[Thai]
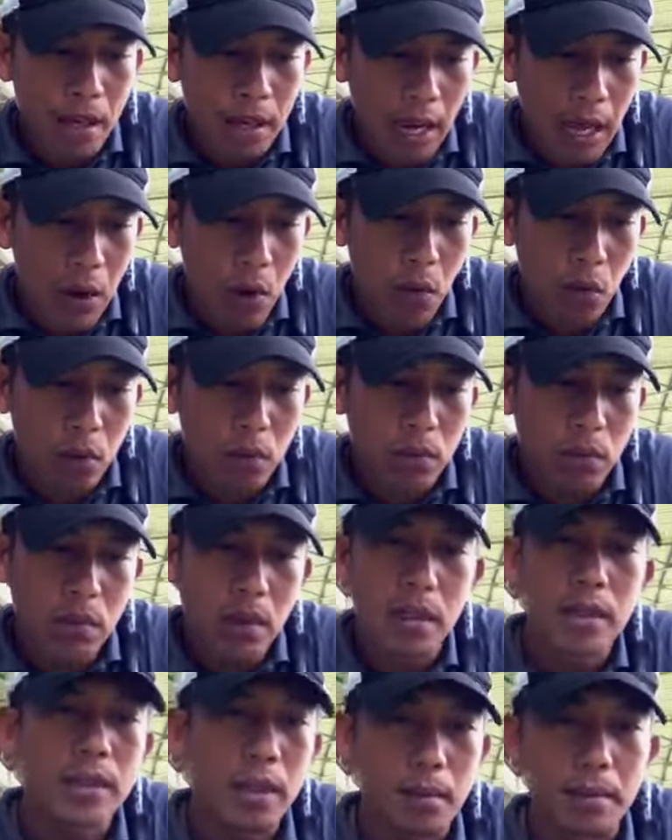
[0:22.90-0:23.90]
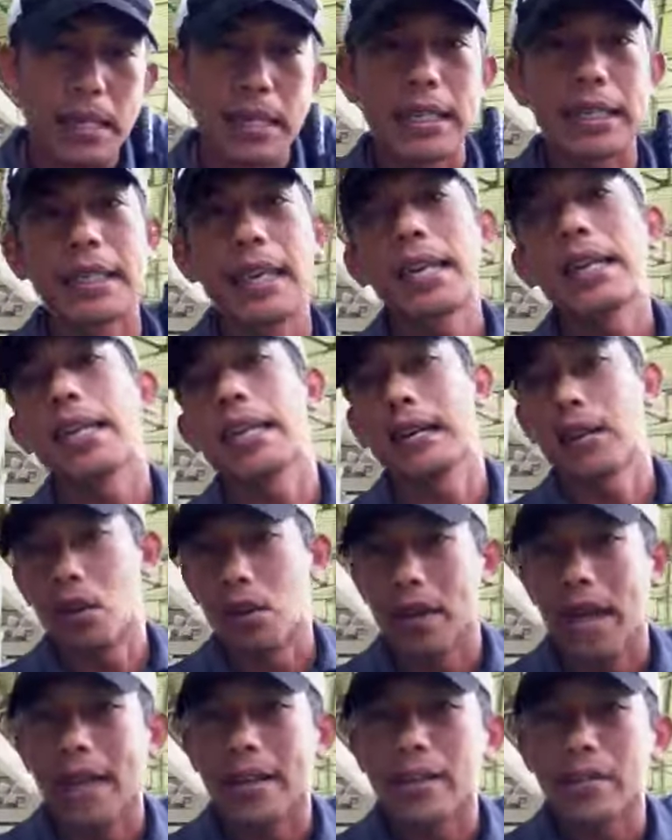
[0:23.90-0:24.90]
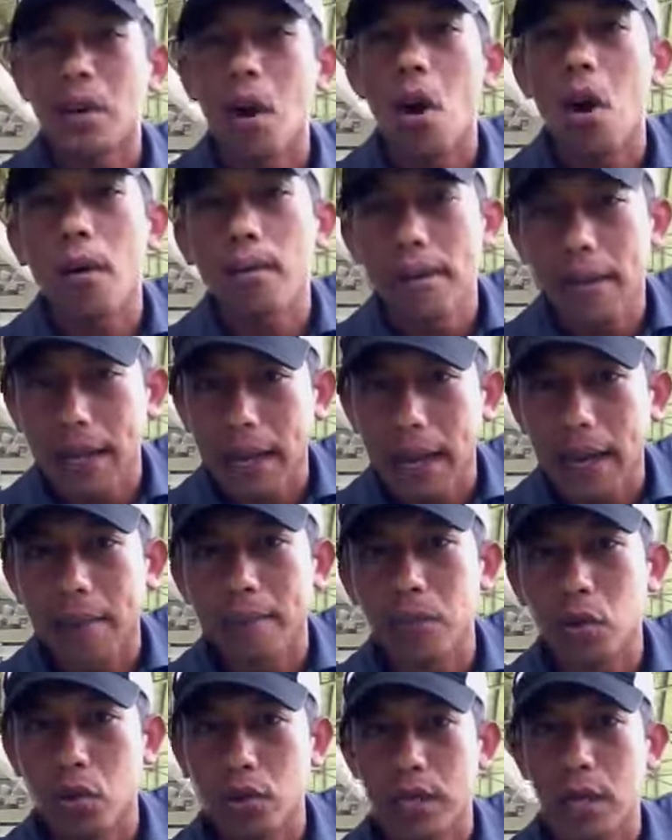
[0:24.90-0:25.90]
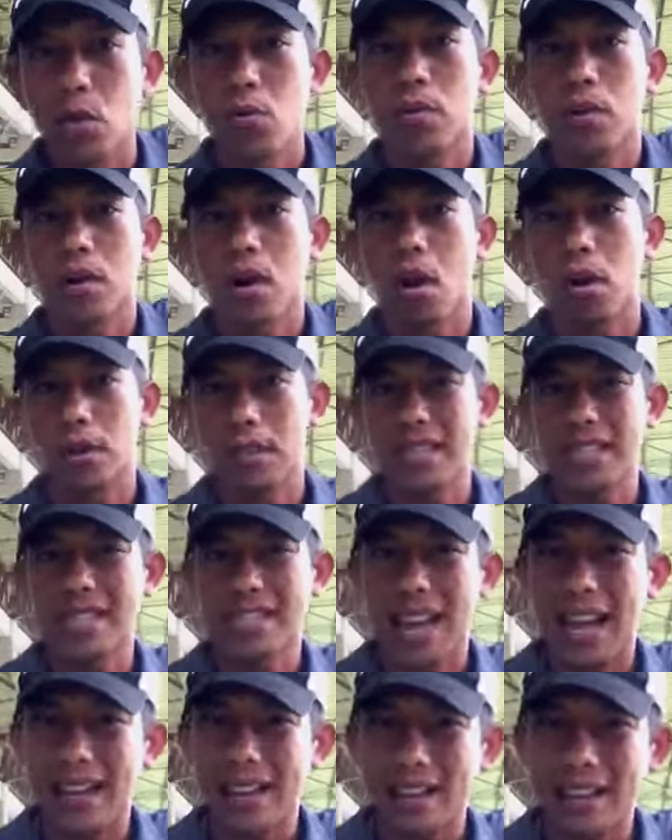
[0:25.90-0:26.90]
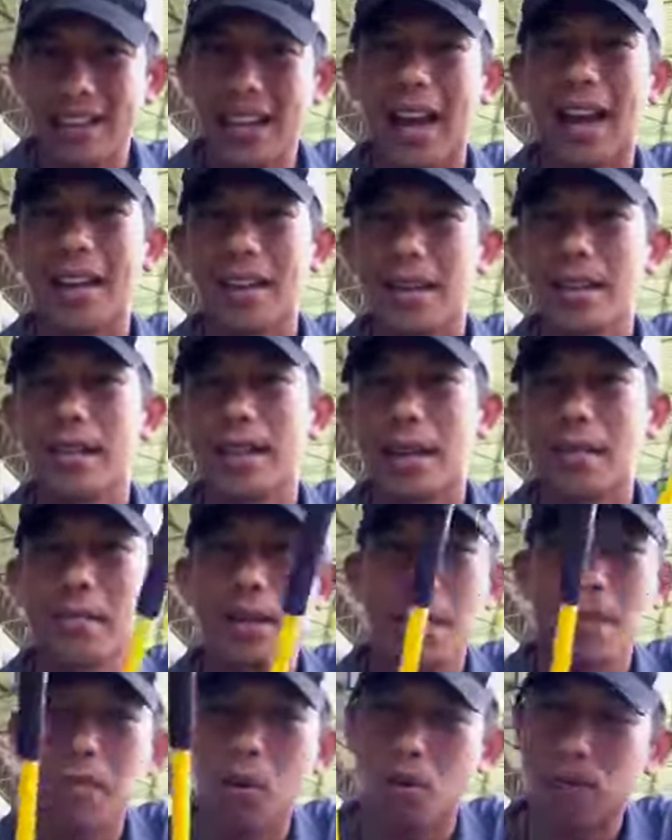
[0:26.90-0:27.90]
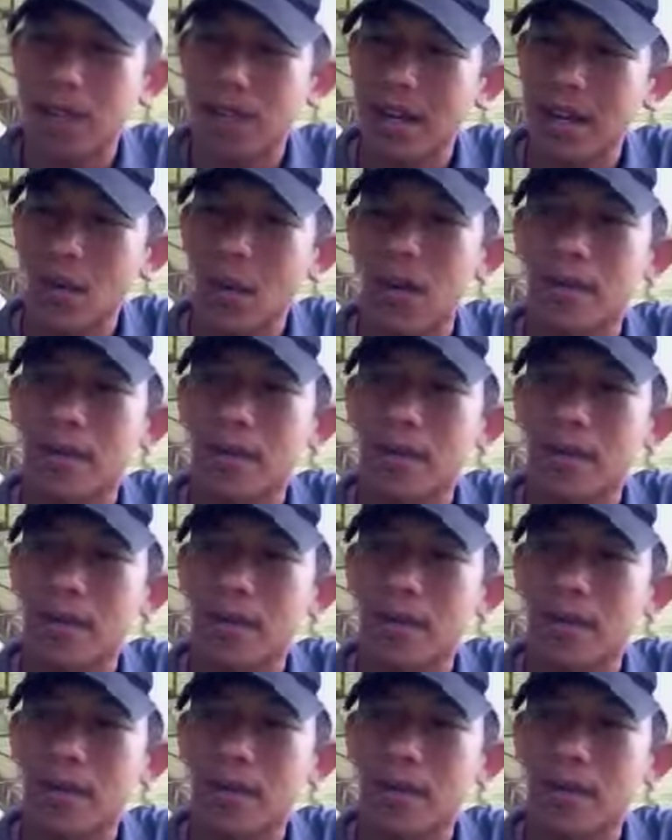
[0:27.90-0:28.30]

เราจะมีเทคนิคของการซ้อมนะครับโดยใช้อุปกรณ์ที่ก้านที่หนักขึ้นในมือ ผมเนี่ย